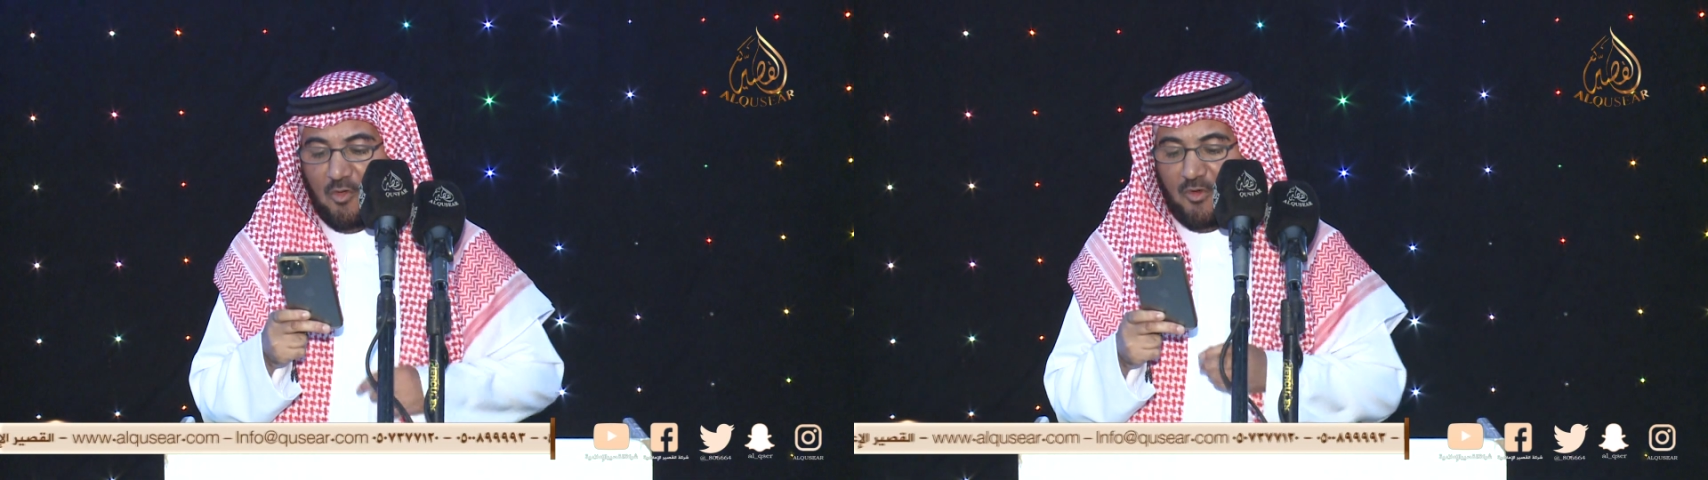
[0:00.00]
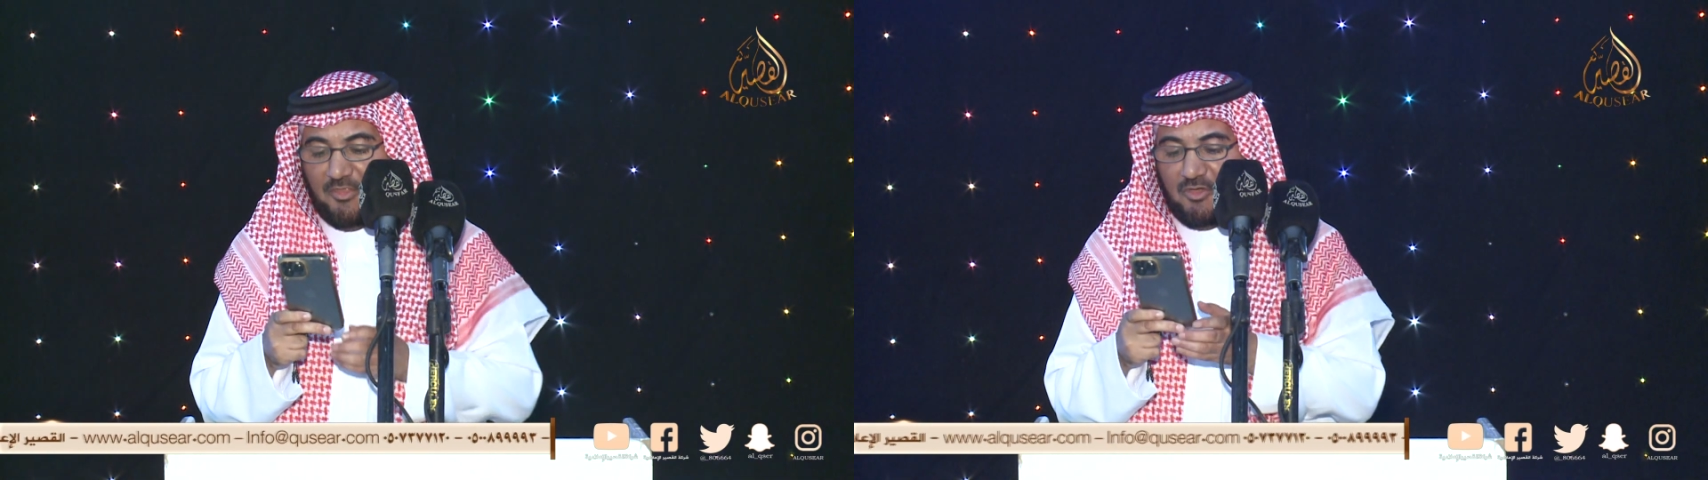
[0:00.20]

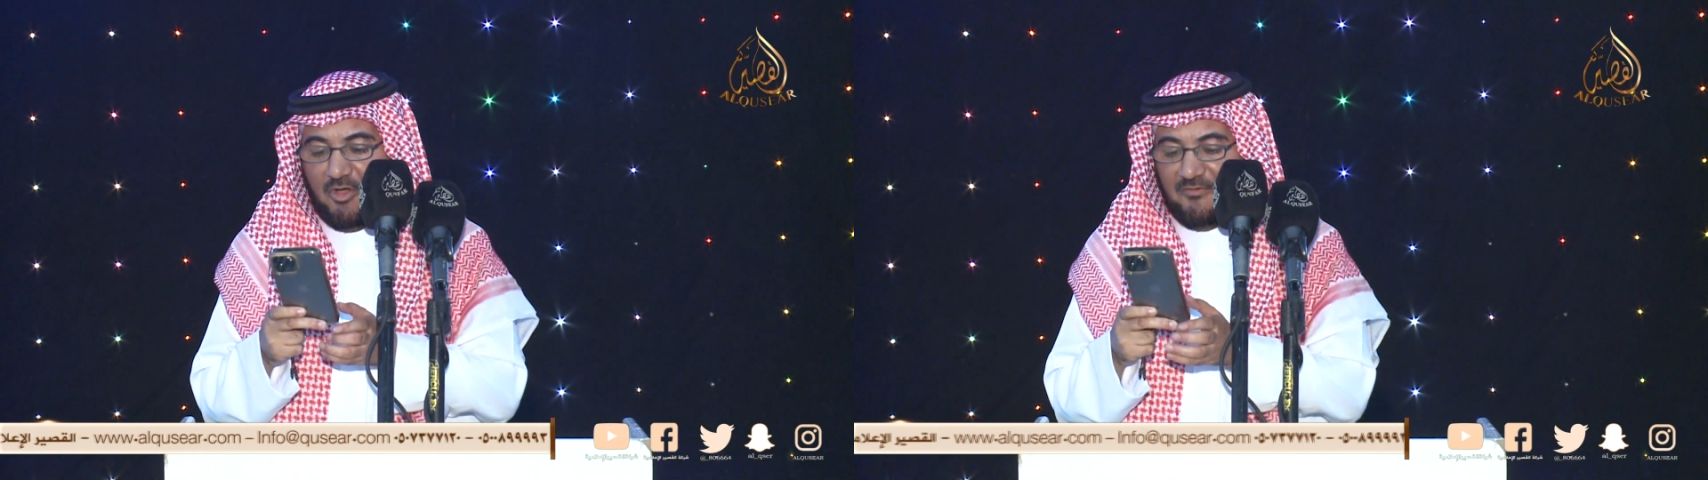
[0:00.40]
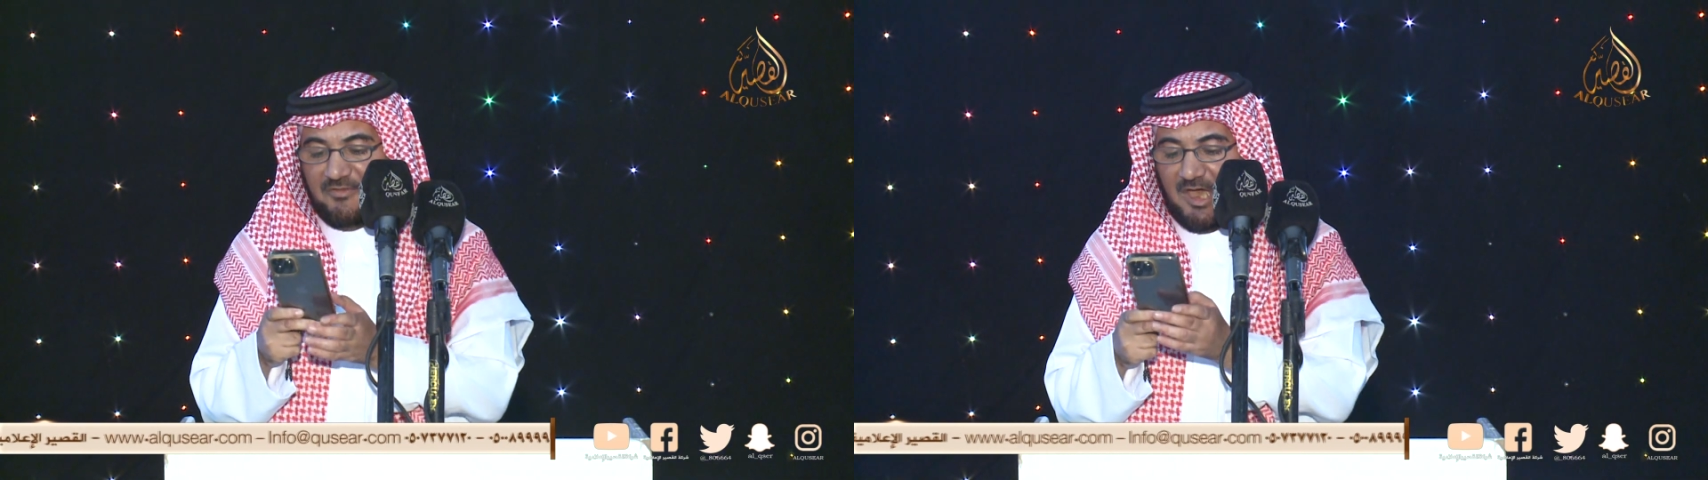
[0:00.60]

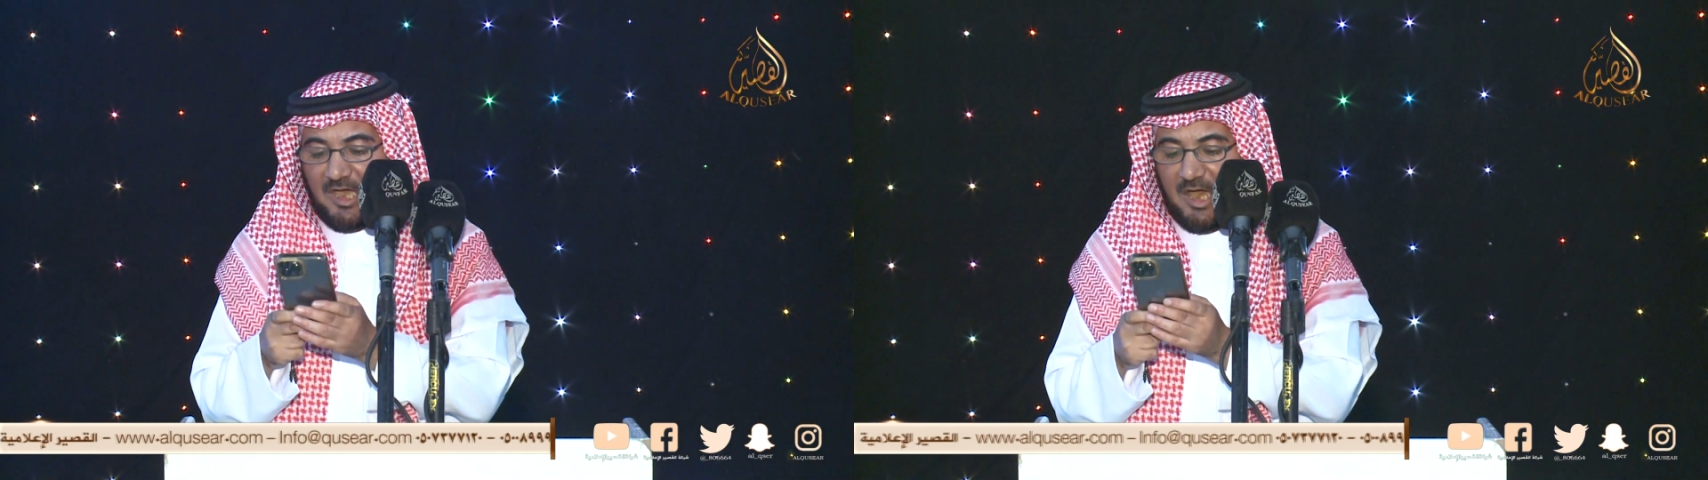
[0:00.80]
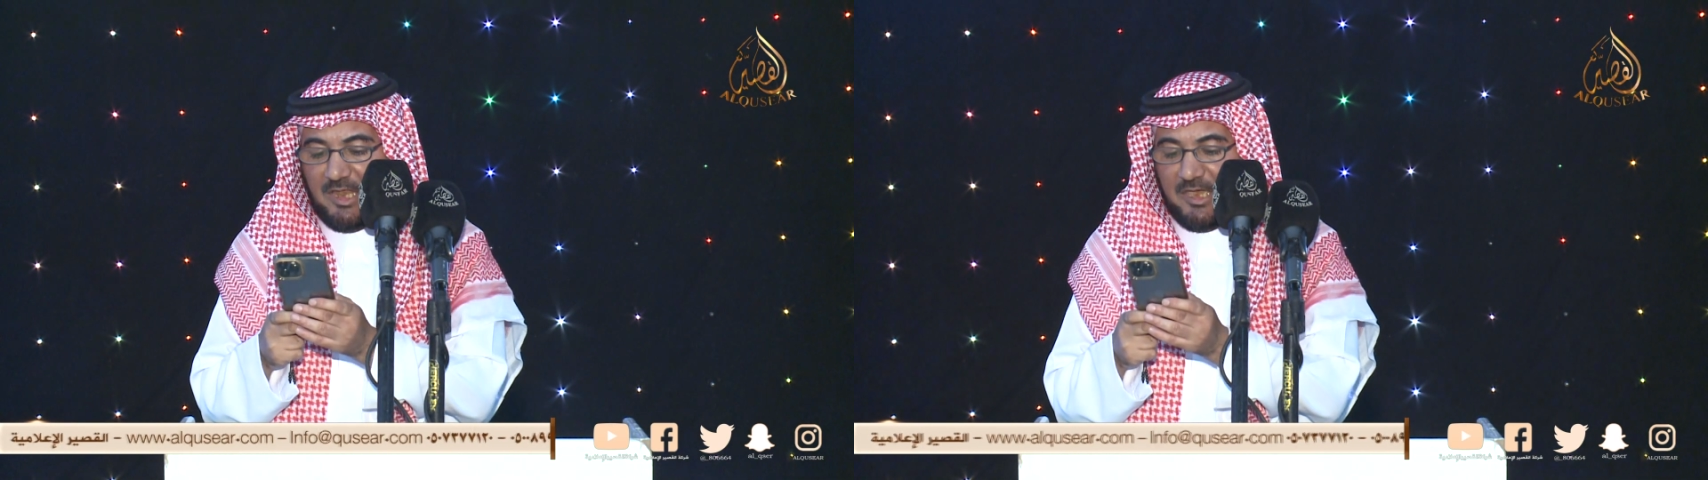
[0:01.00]
وضيوفنا
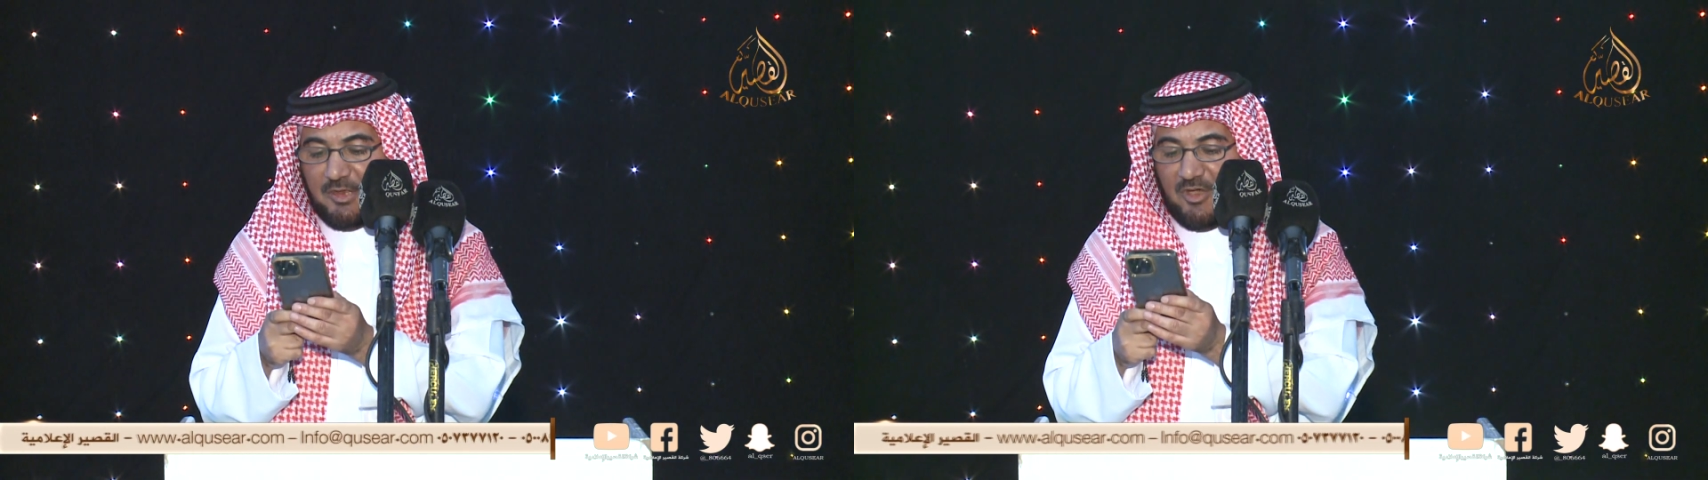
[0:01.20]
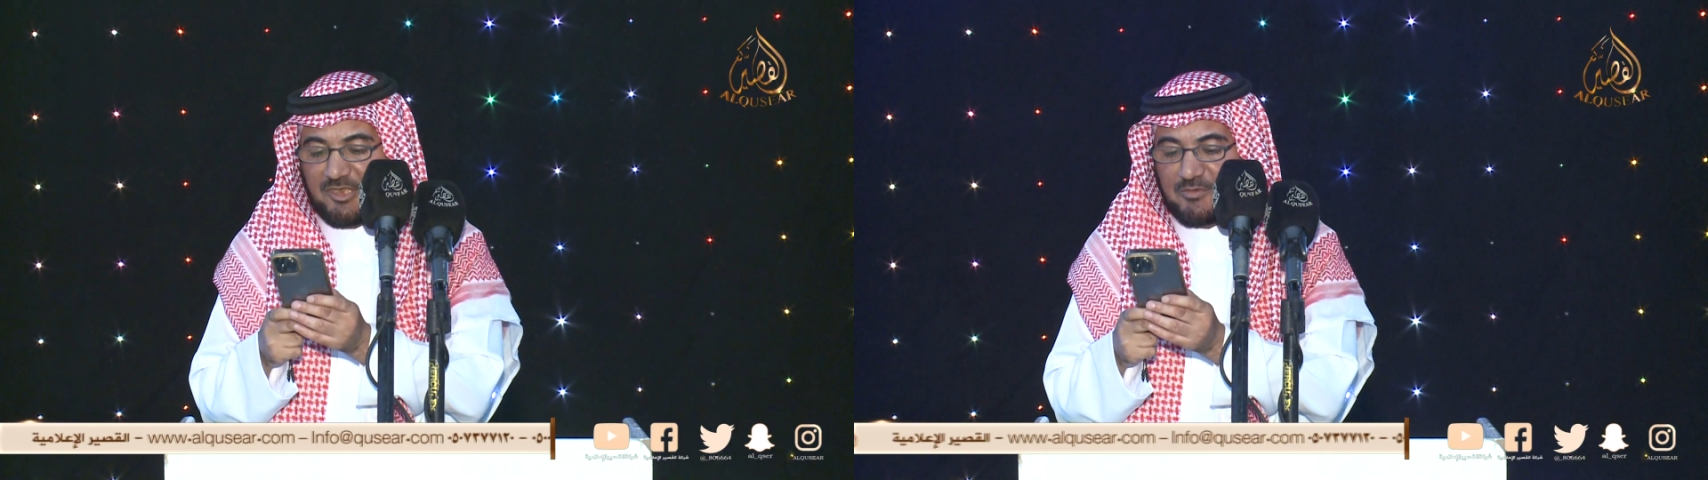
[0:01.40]

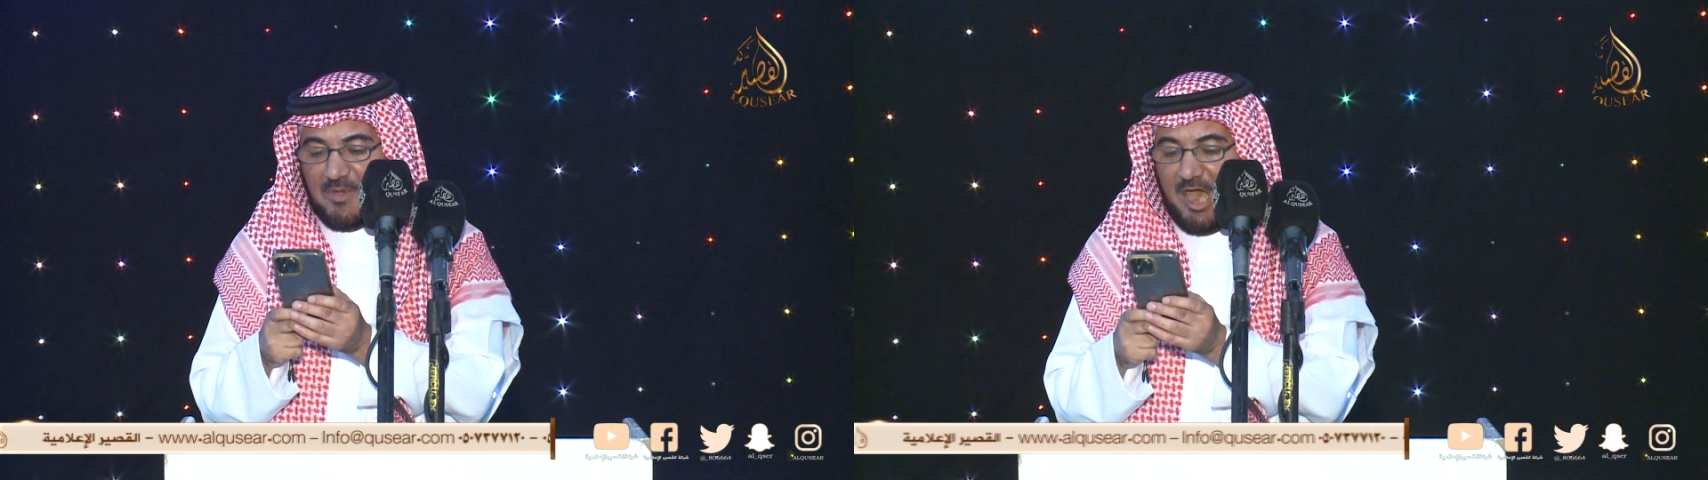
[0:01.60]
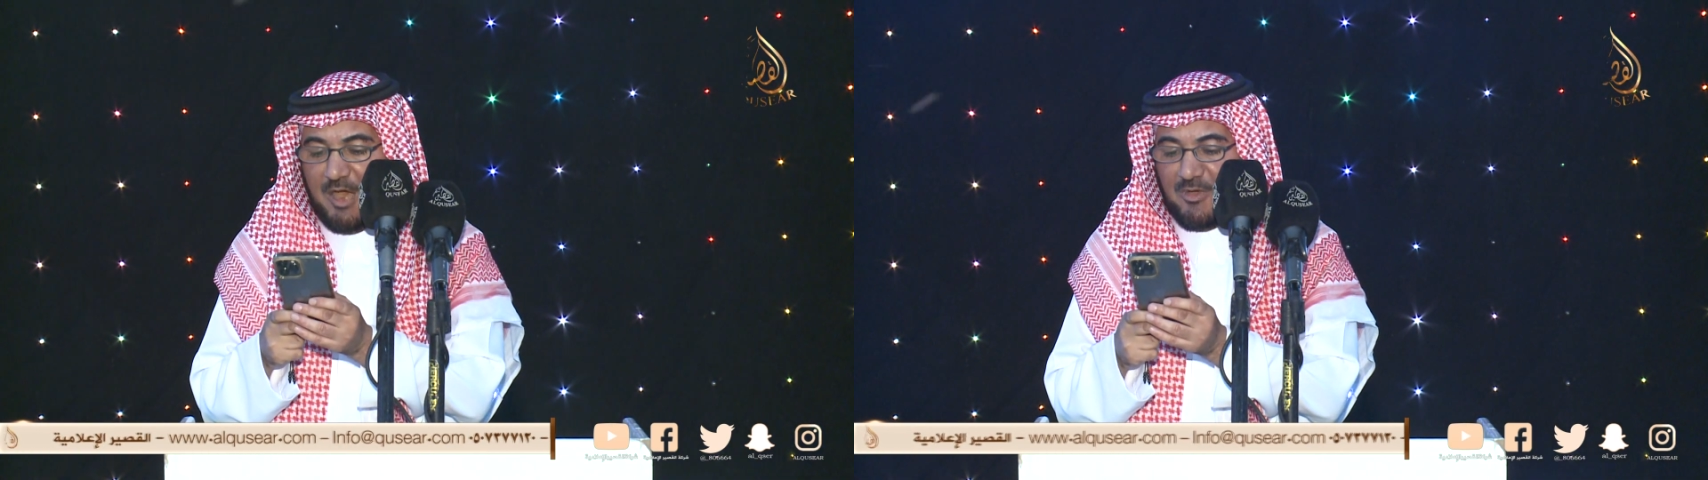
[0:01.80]
غالين
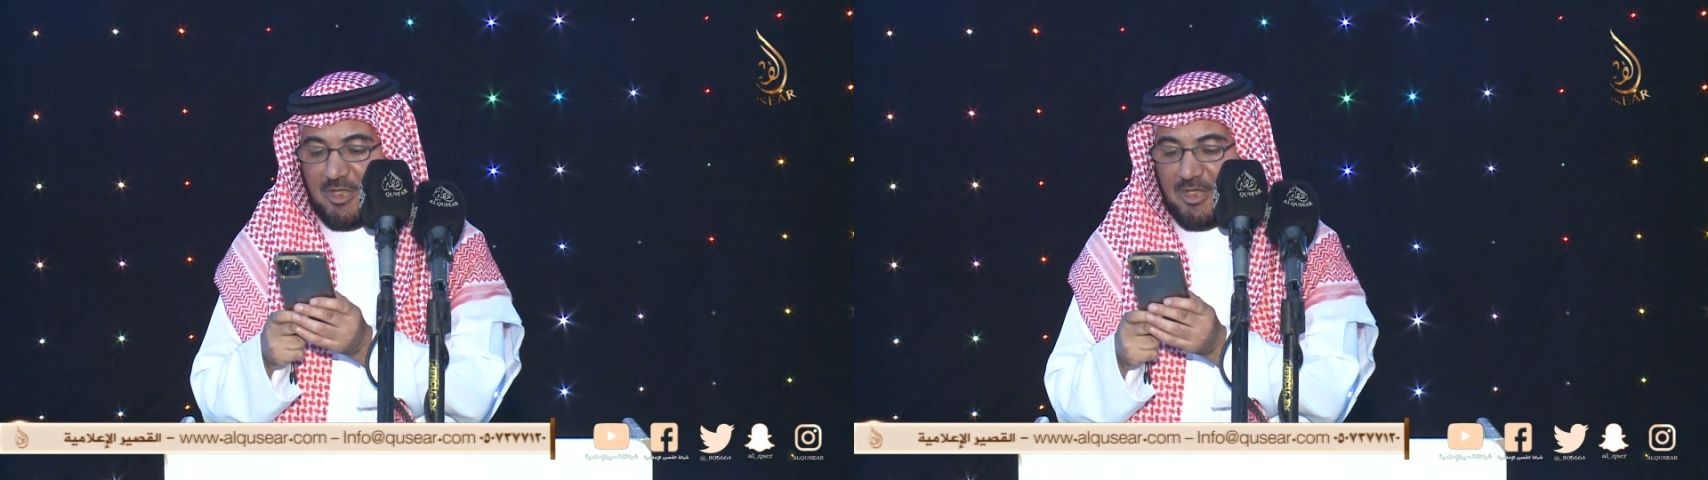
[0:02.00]
واسماهم